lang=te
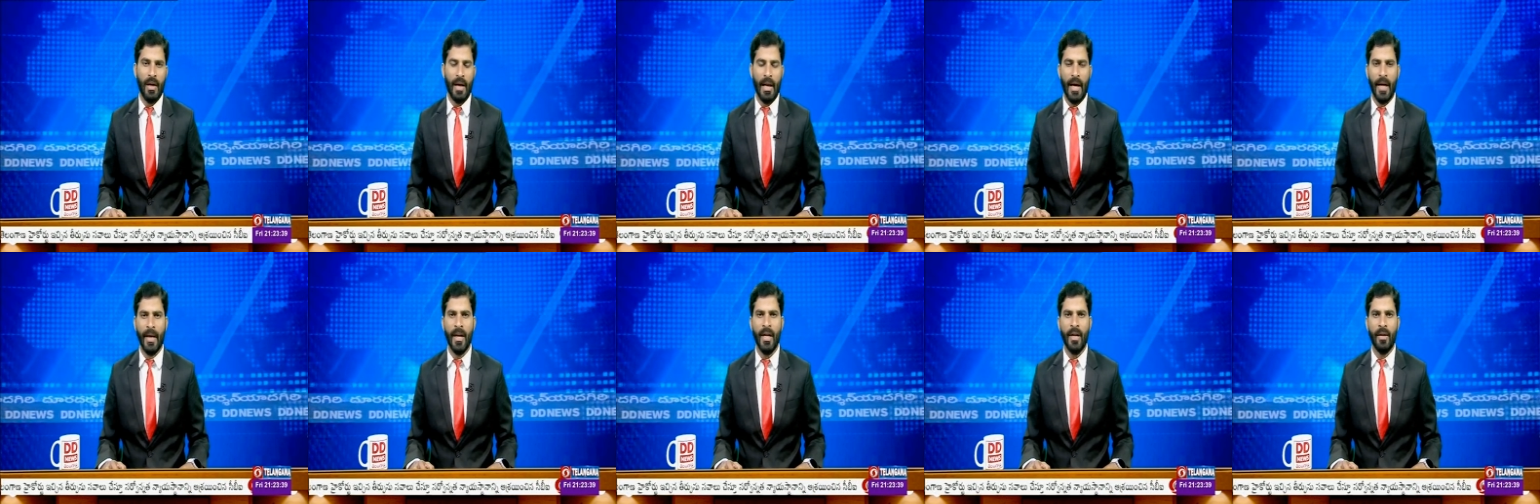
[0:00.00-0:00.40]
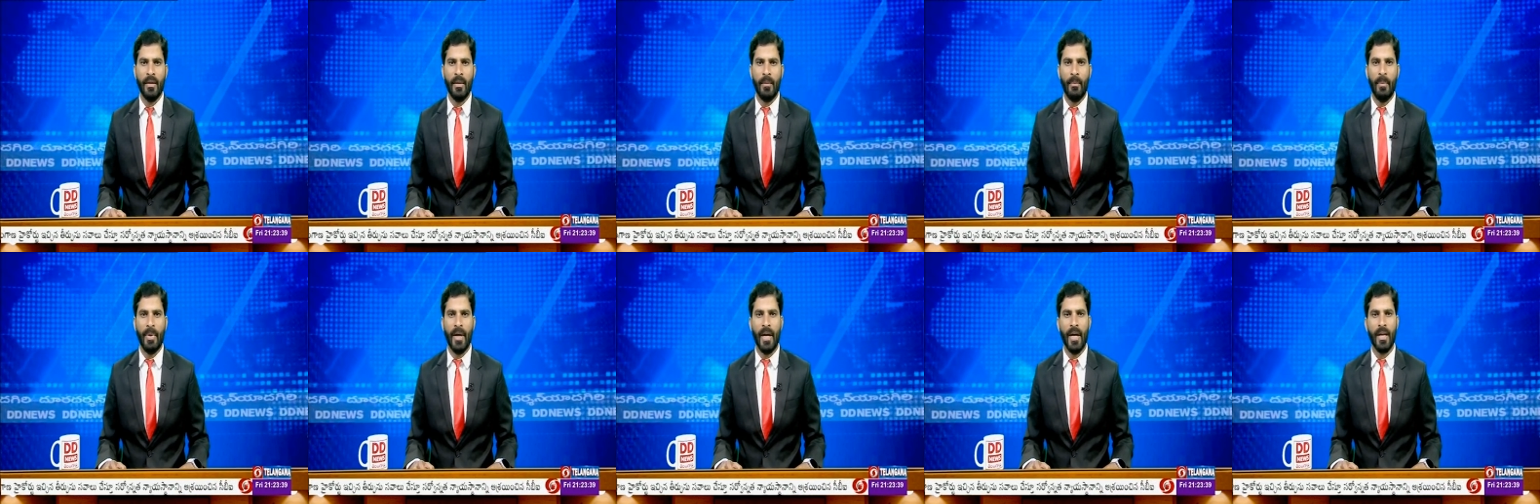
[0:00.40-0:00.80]
అలాగే
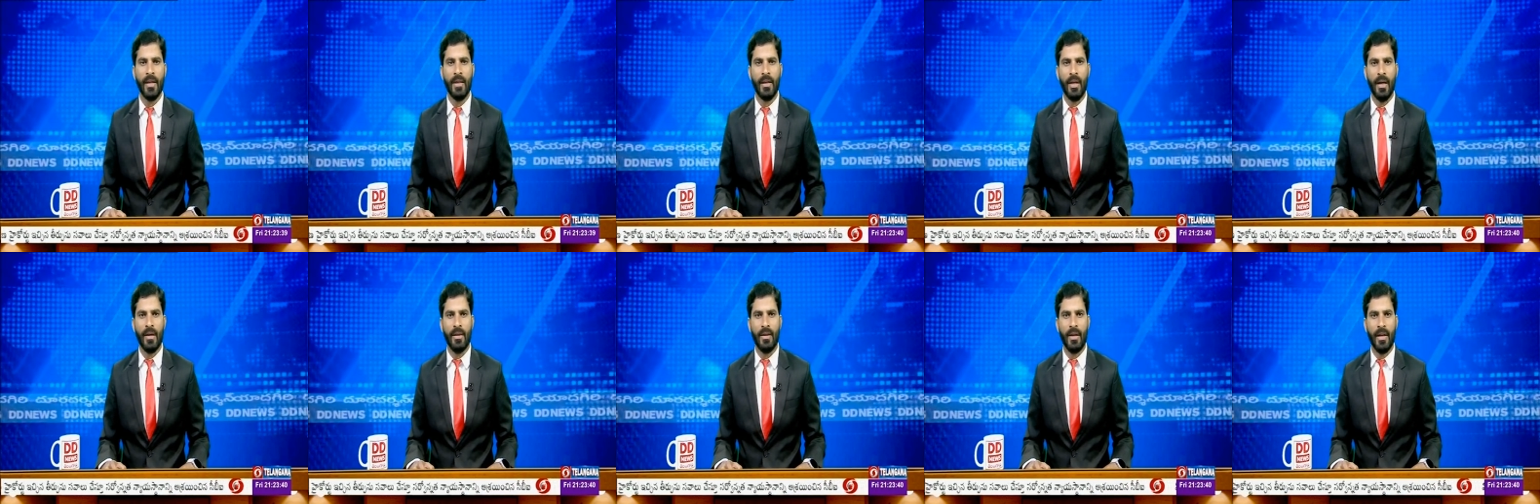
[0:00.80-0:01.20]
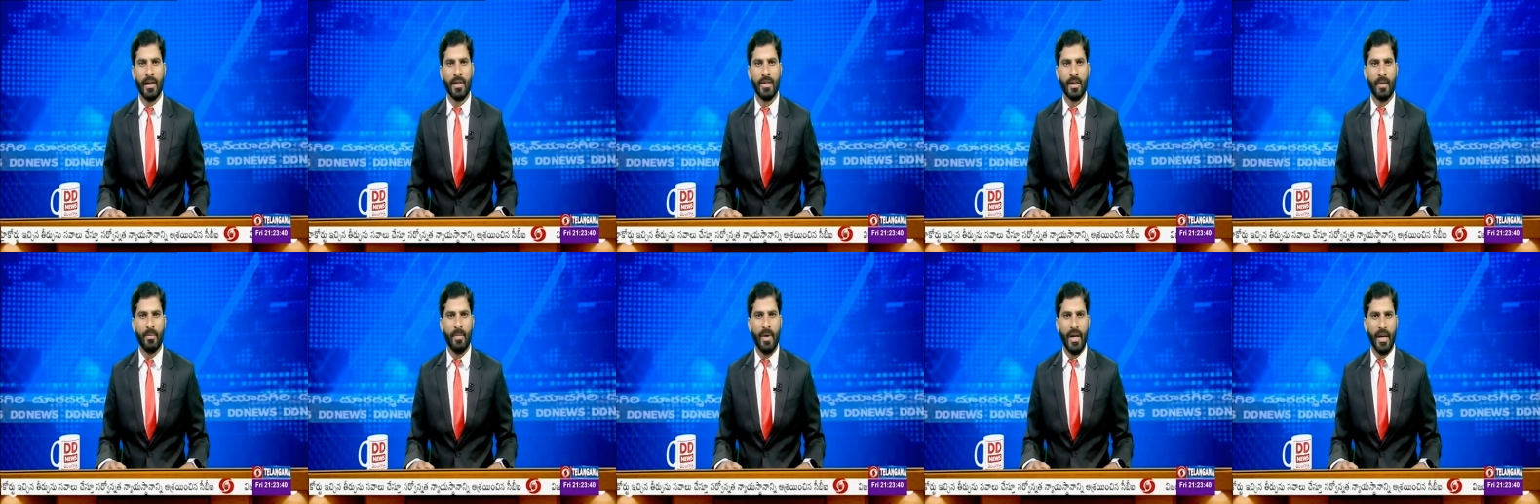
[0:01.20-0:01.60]
భారత
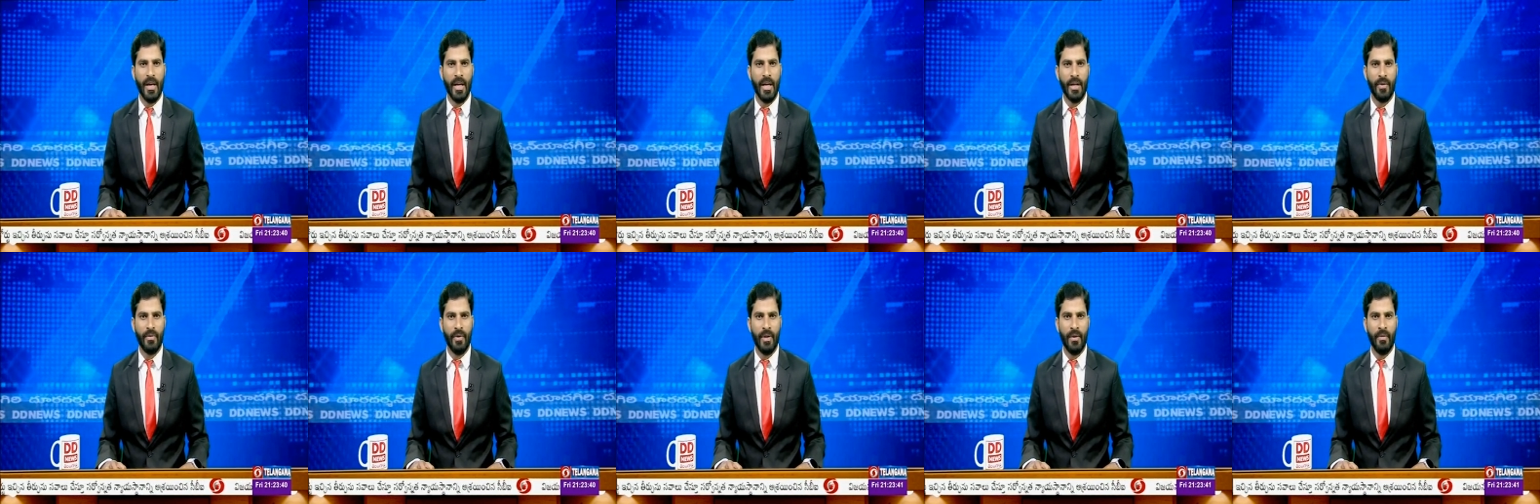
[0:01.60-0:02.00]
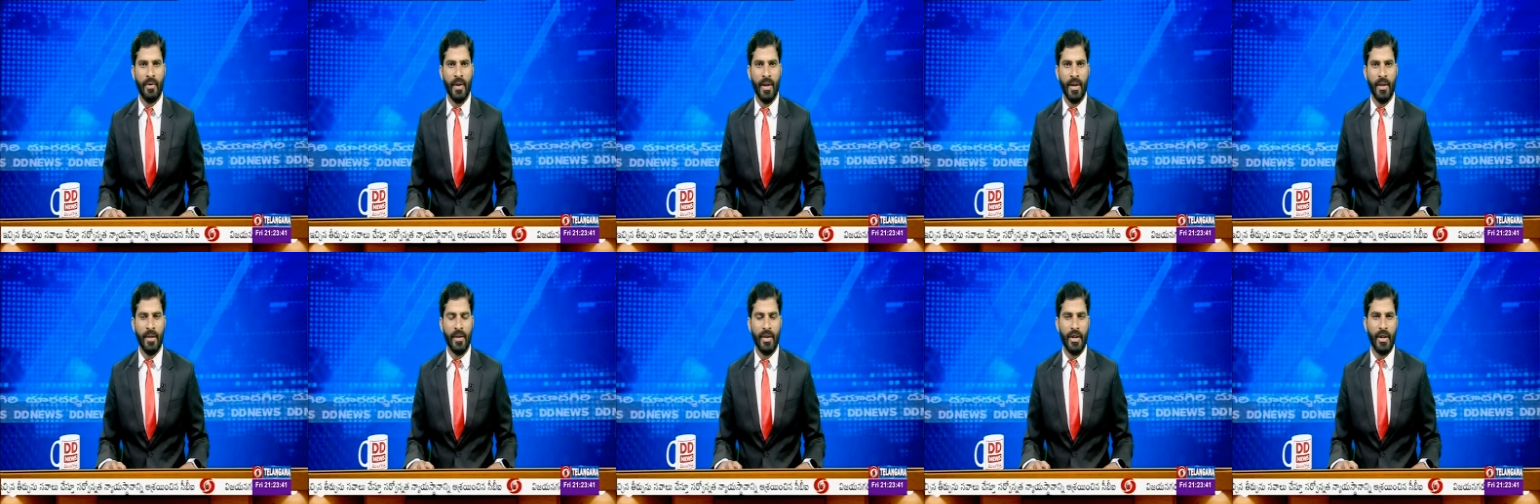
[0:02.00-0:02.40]
అంతరిక్ష మార్కెట్ విలువ